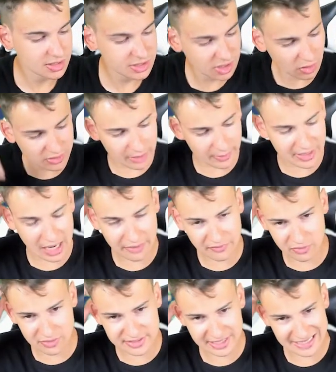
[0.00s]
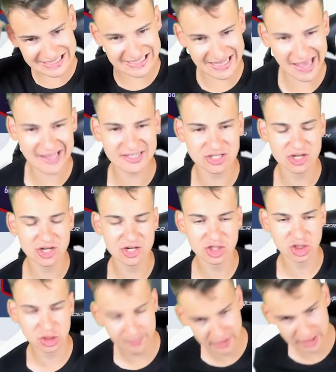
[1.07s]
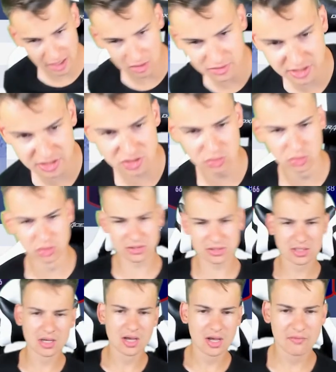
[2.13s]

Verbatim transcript: So, damit haben wir unsere sechs Spieler ausgesucht.